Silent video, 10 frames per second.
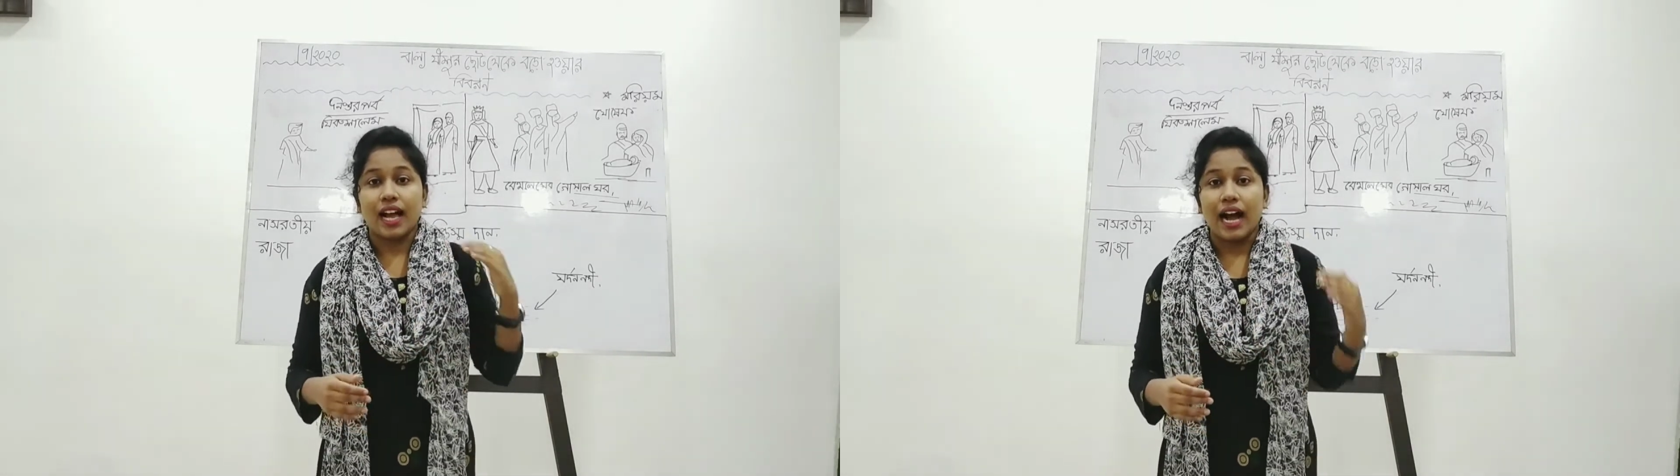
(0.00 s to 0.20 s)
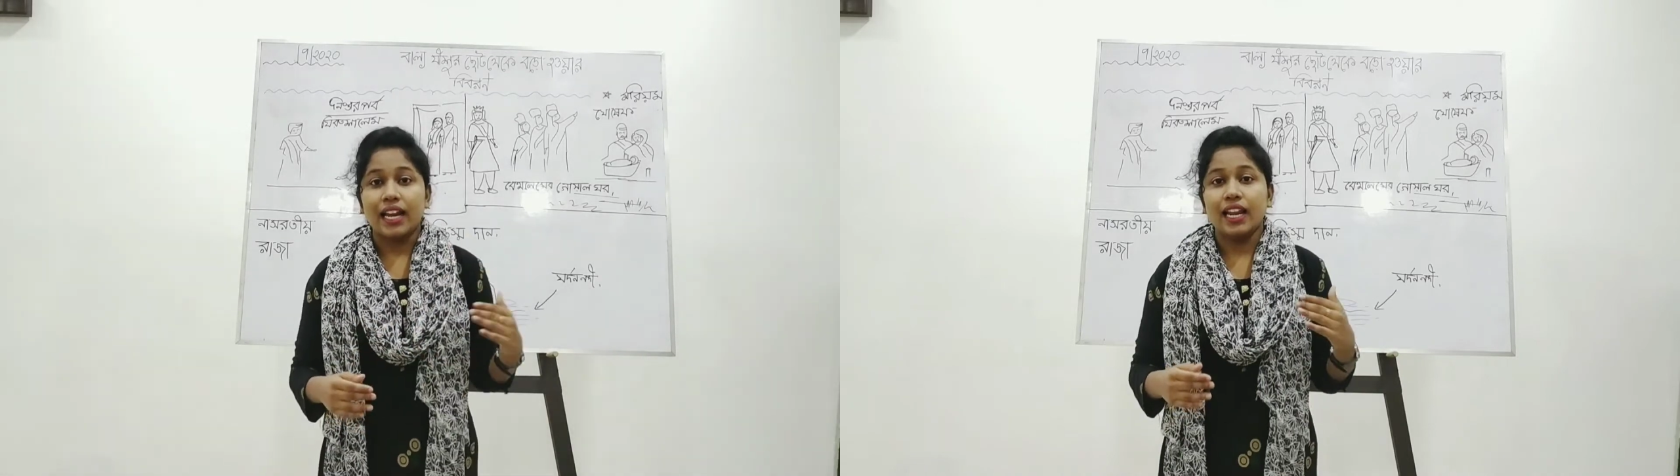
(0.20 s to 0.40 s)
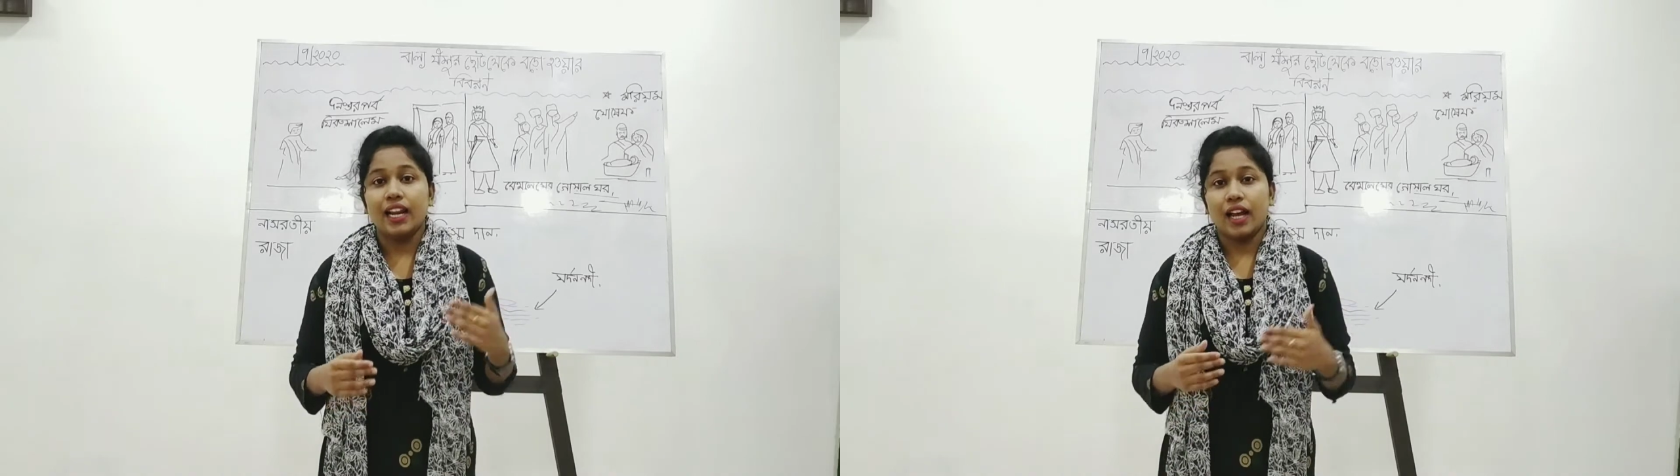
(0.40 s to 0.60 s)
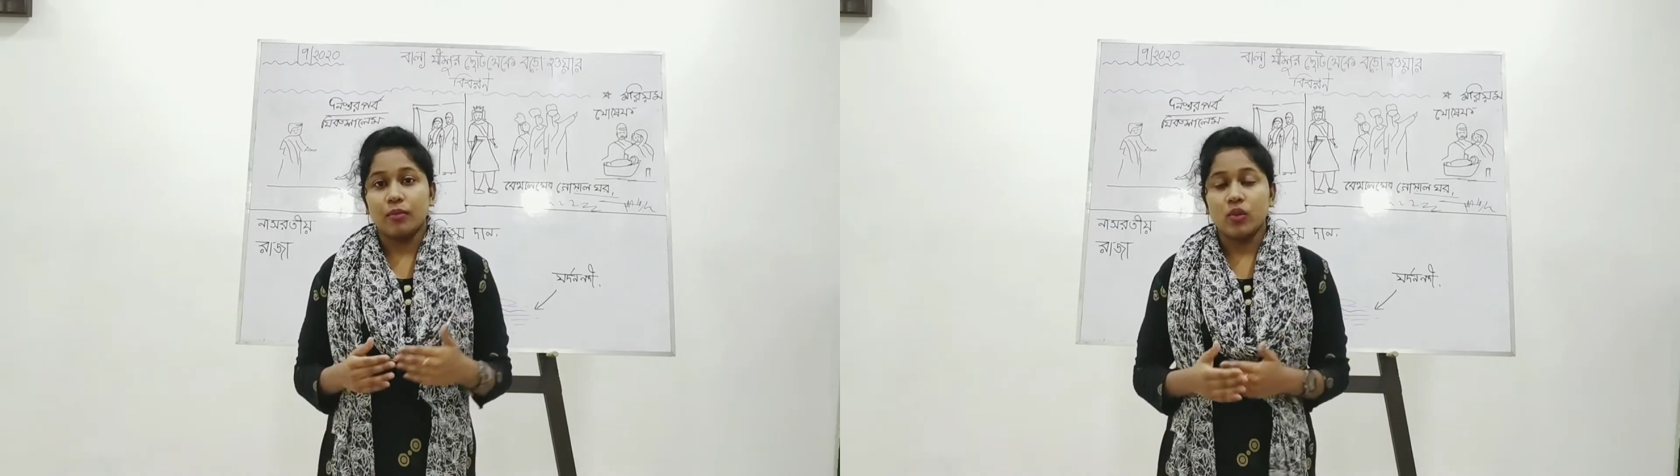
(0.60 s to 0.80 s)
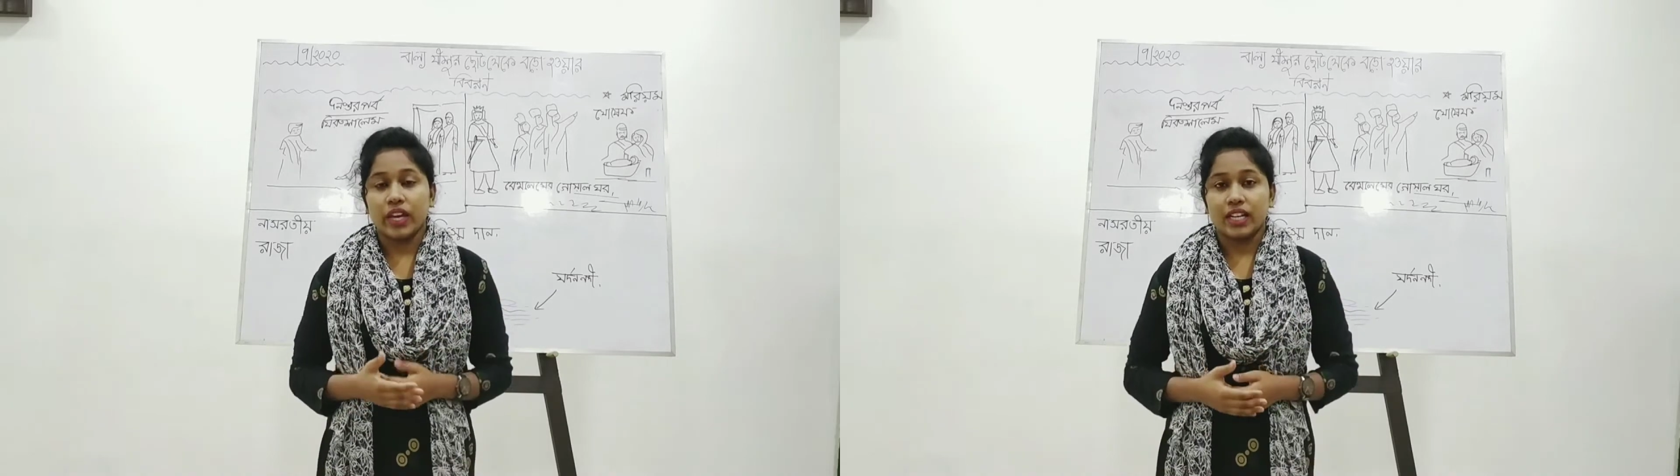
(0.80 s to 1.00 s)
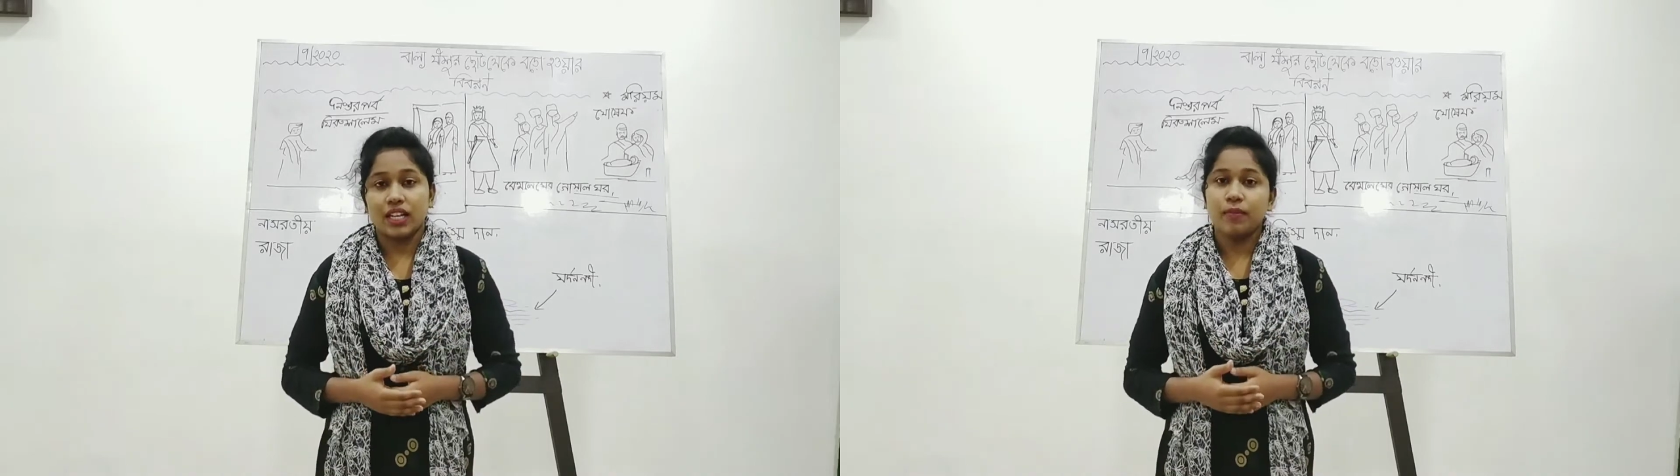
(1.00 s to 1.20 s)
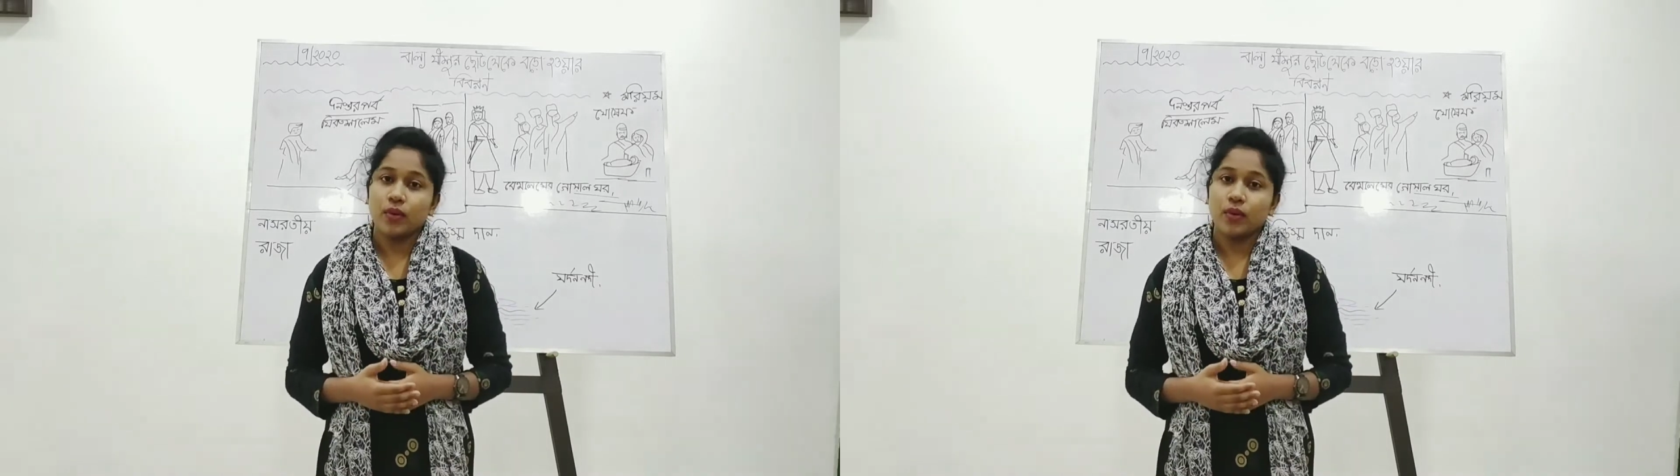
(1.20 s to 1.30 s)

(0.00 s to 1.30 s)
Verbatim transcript: গালিল নামক একটি